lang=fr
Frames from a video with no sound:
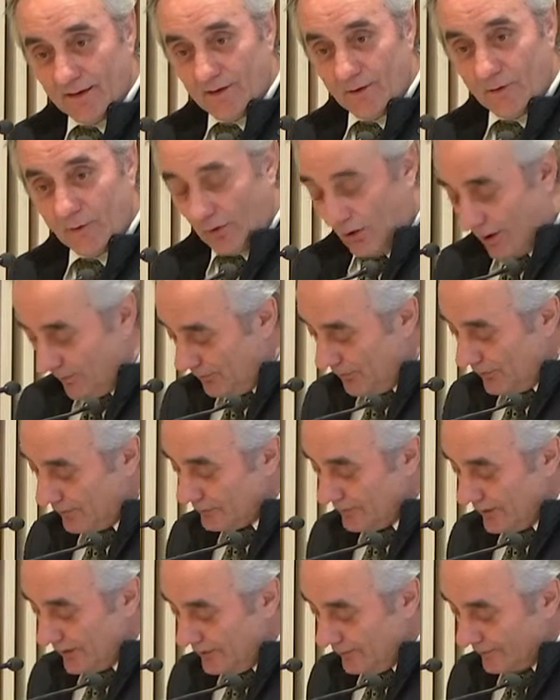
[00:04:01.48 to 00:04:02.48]
Le rapport
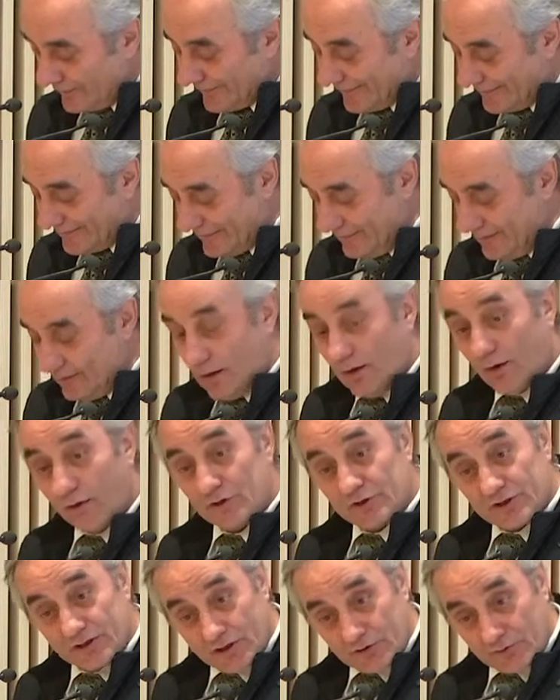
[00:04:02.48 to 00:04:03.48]
de l'Alliance Athéna,
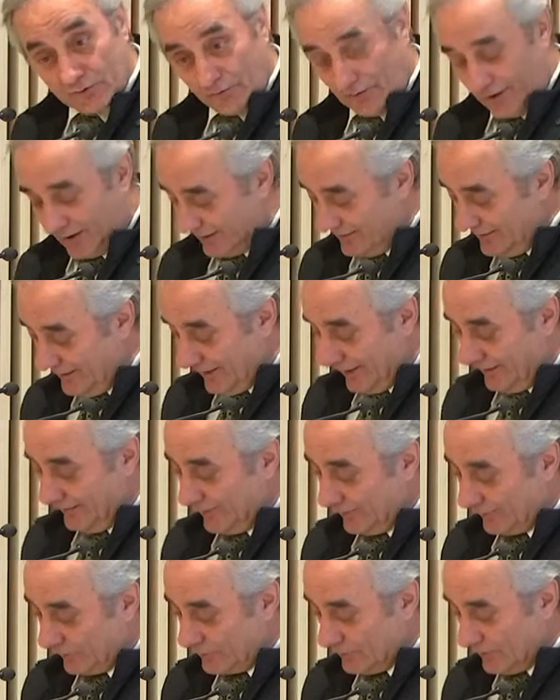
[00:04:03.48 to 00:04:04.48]
recherche sur les
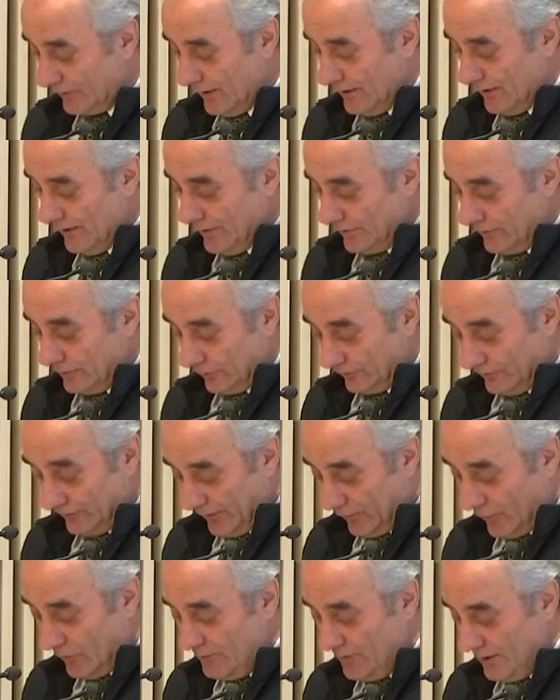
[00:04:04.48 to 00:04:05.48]
radicalisations, que l'on vous a
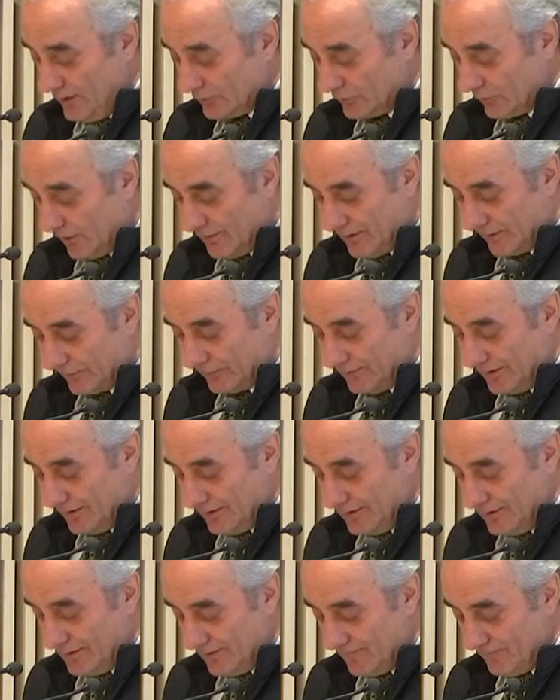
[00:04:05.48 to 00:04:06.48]
remis le 3 mars
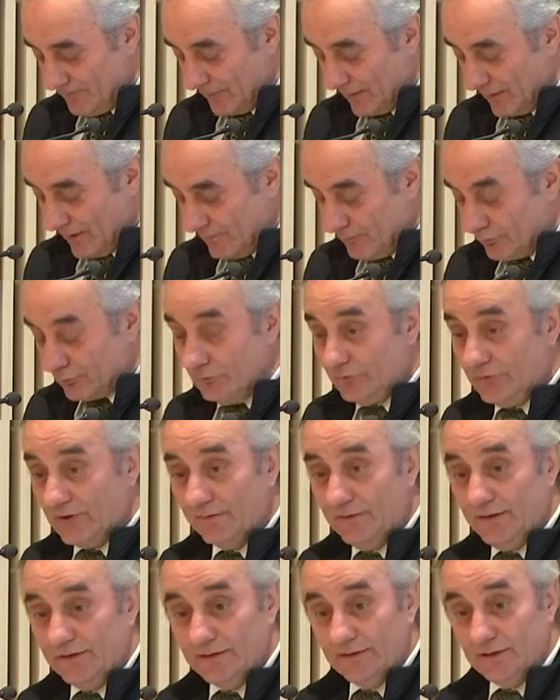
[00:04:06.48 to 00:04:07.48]
dernier, pour nous
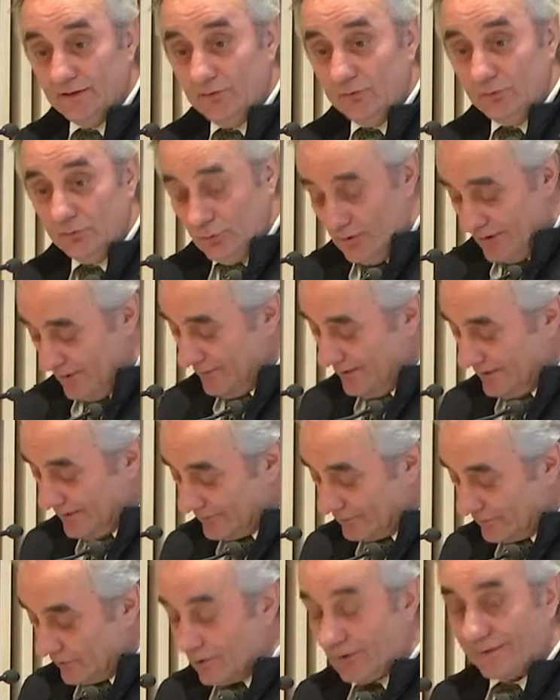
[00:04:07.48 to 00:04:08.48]
inviter, nous les
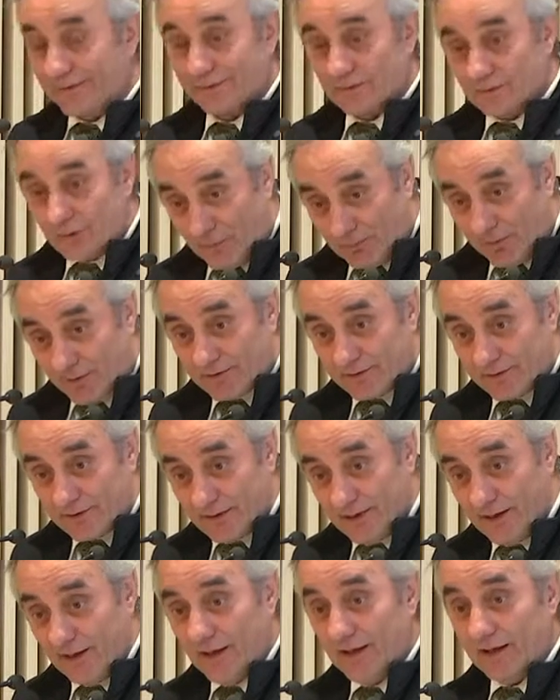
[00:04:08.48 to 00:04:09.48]
médiateurs, à s'en emparer
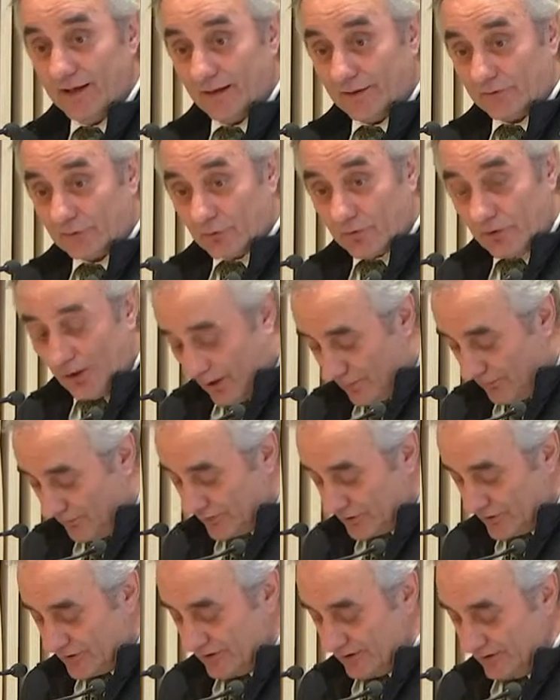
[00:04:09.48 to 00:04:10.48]
et à se
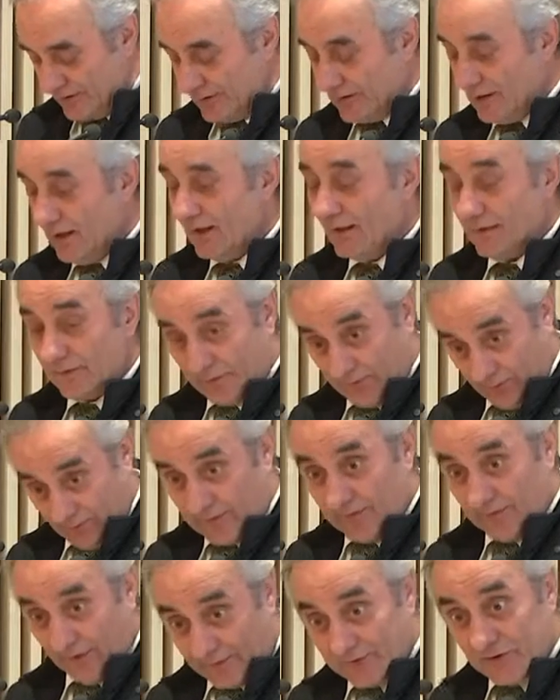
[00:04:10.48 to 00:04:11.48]
rapprocher des,
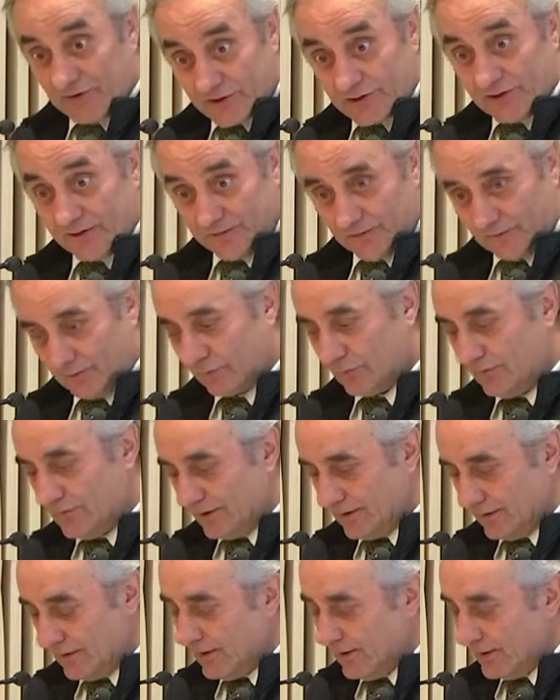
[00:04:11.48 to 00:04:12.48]
des des sciences
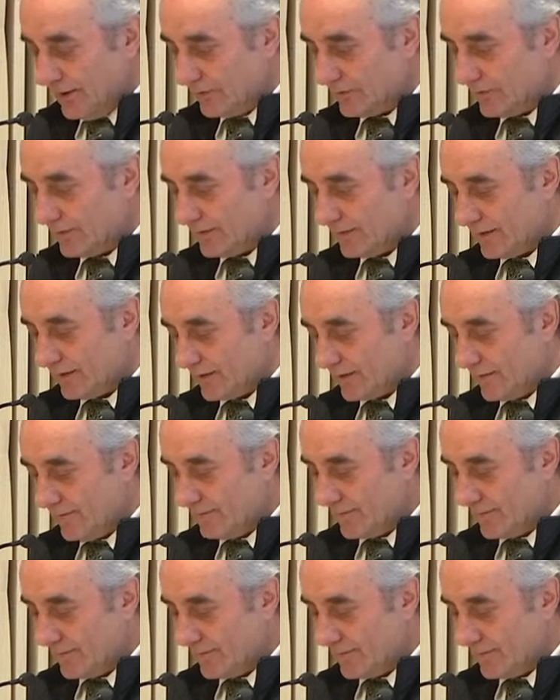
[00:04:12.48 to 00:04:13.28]
humaines et sociales